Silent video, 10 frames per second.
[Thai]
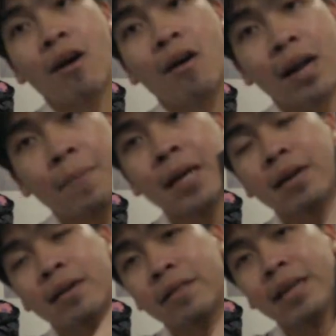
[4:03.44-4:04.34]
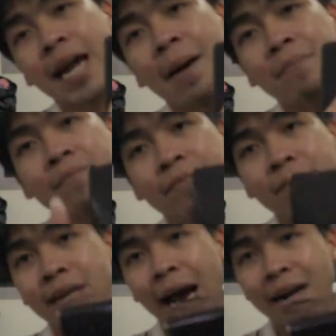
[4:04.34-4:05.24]
กล่องก็จะเป็นสี
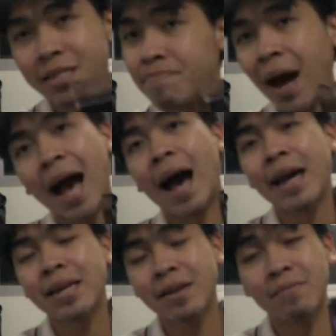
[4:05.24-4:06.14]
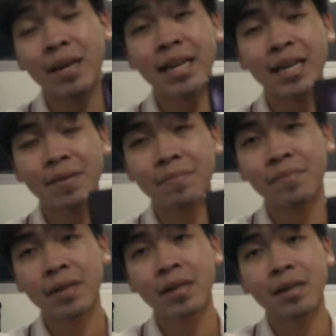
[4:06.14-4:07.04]
ดำหนักชิบหายเหมือนเดิม
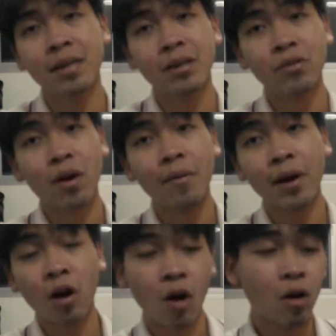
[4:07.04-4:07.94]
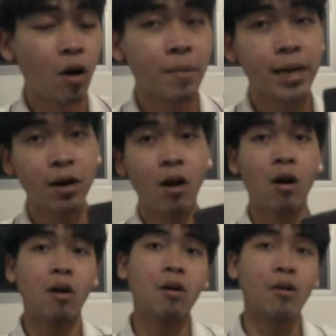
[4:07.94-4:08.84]
ด้วยความที่ของของมันเยอะขอ
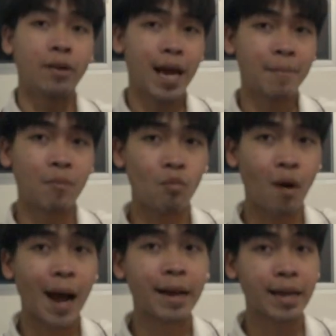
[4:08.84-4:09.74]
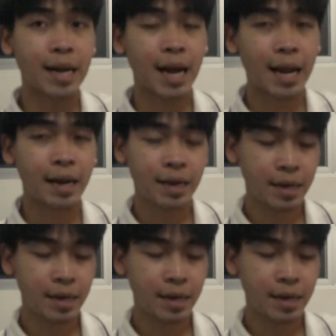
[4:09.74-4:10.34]
ขออนุญาตแบบวางอย่างนี้แล้วกัน